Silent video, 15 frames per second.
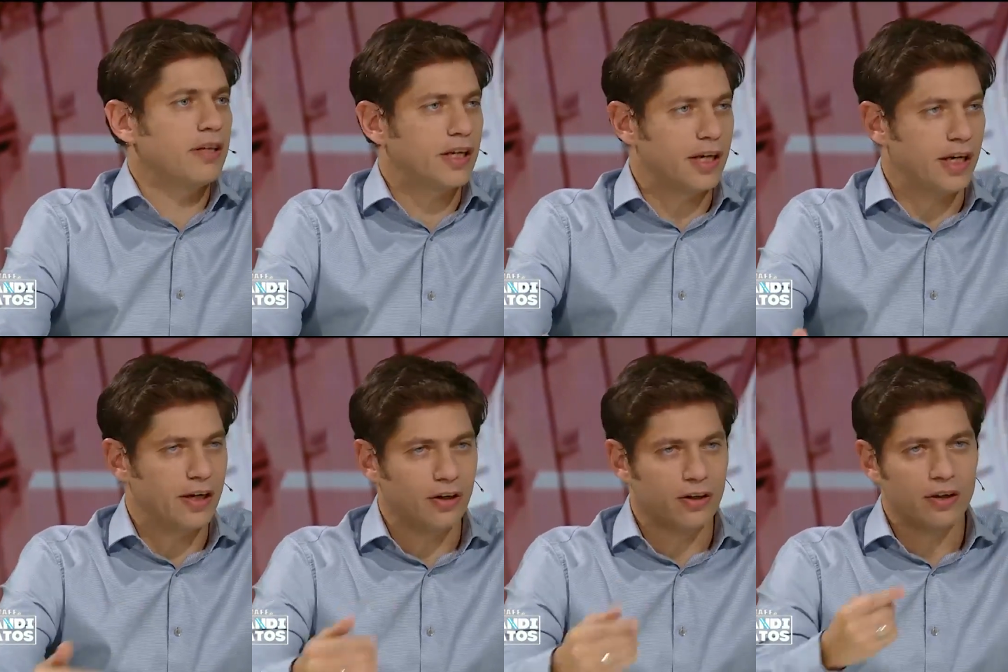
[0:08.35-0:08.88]

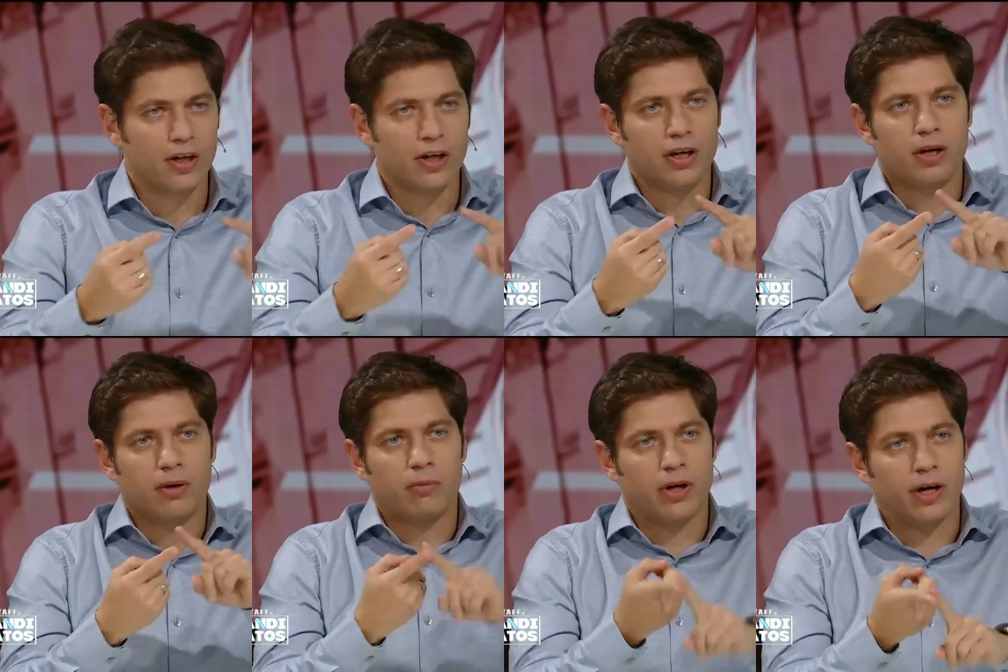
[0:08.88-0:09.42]
dijeron,
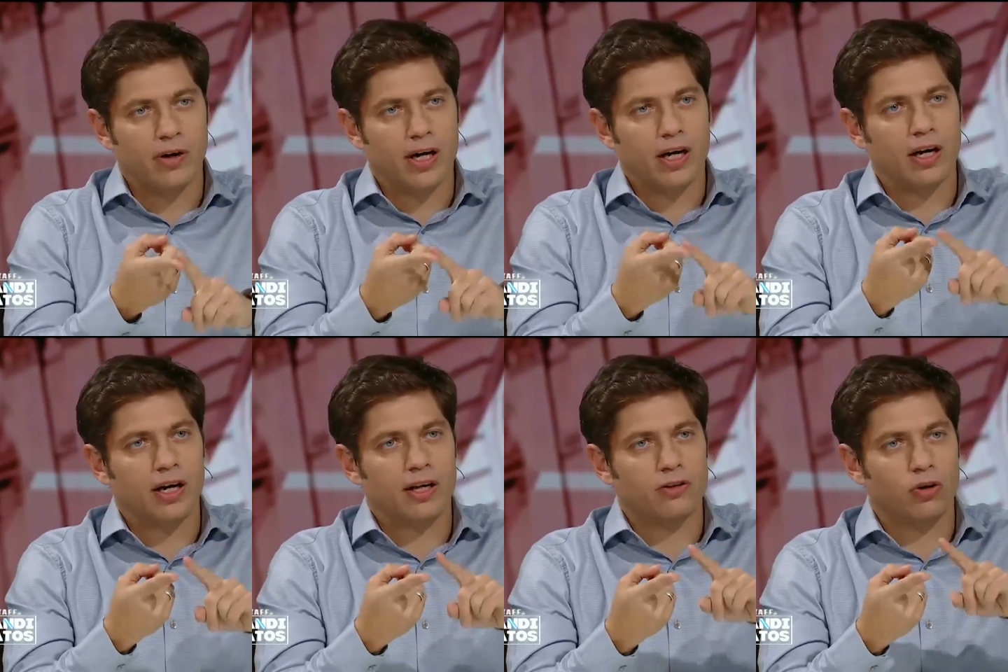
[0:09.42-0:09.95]
voy a
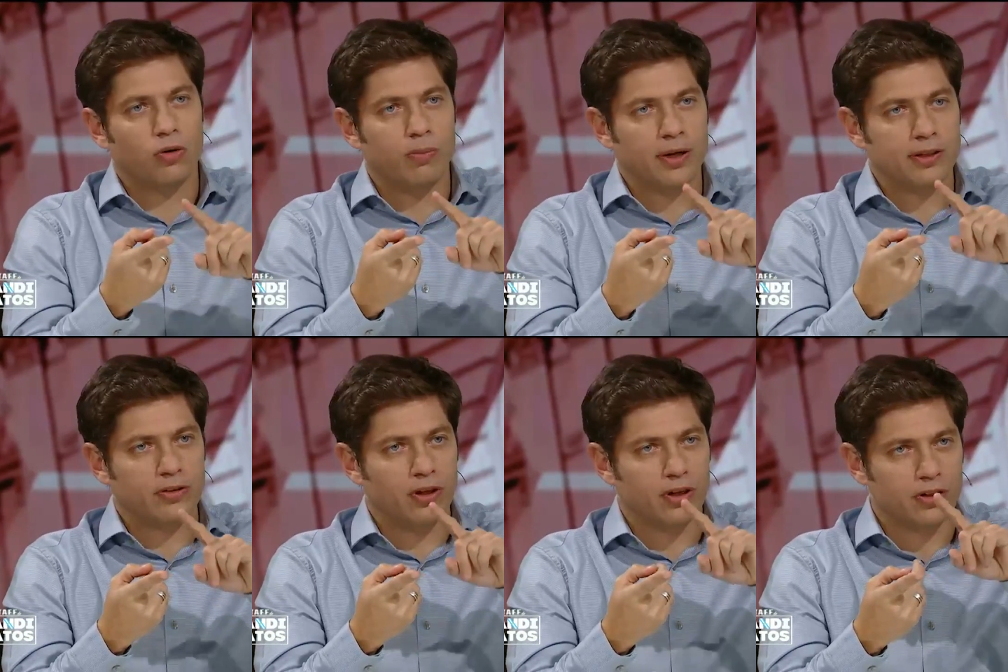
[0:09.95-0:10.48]
bajar la
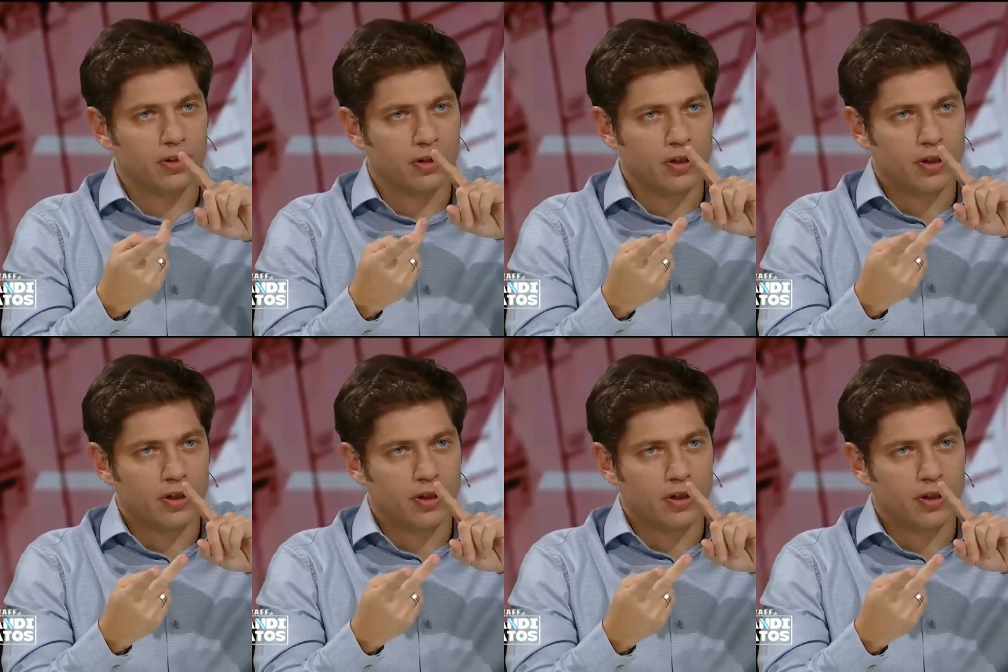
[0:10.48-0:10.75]
desocupación,